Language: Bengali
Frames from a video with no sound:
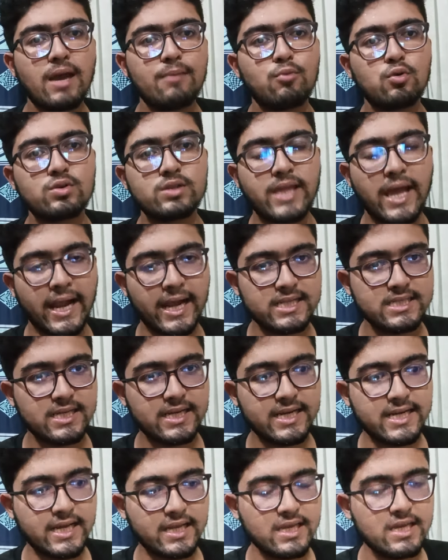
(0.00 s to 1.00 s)
এবং দেখা
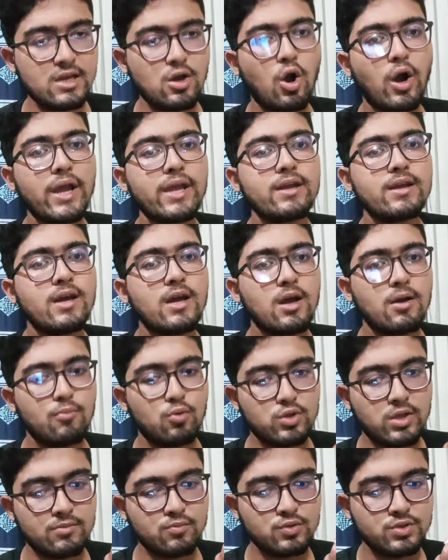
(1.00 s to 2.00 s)
যাক এটা কী হয়
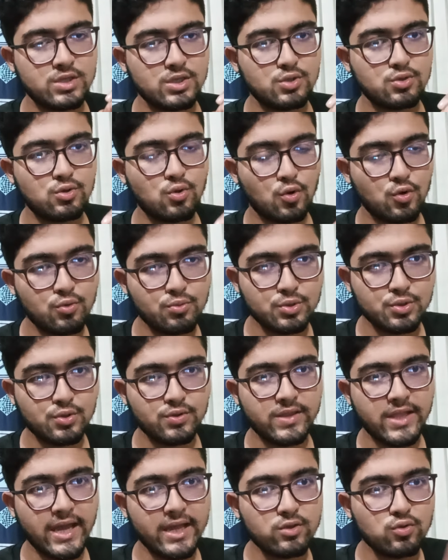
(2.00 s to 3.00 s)
প্রধানমন্ত্রী যদি
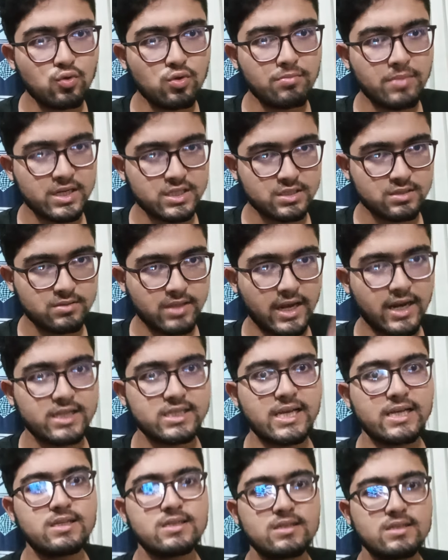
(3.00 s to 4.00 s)
অনুমোদন দেয় দুই মাস তারা
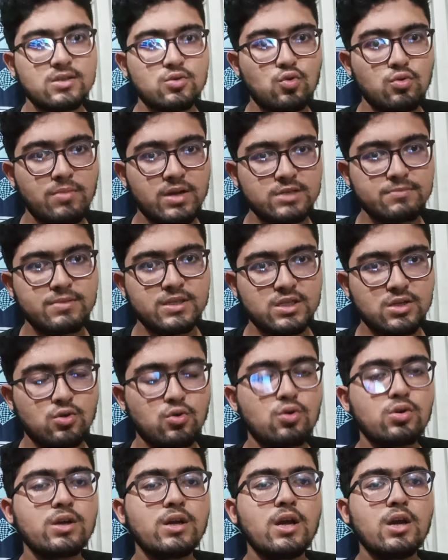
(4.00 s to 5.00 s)
চাইছে যে দুই মাস
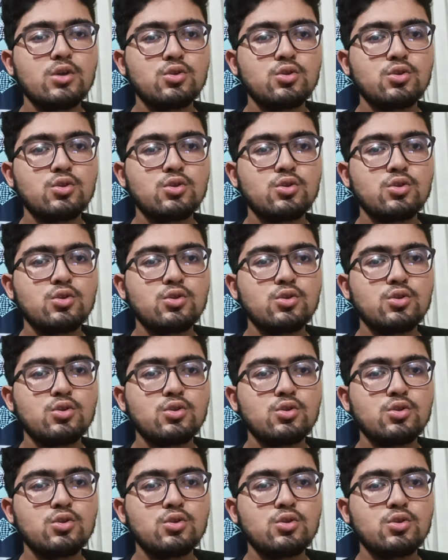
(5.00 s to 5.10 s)
পেছানো হোক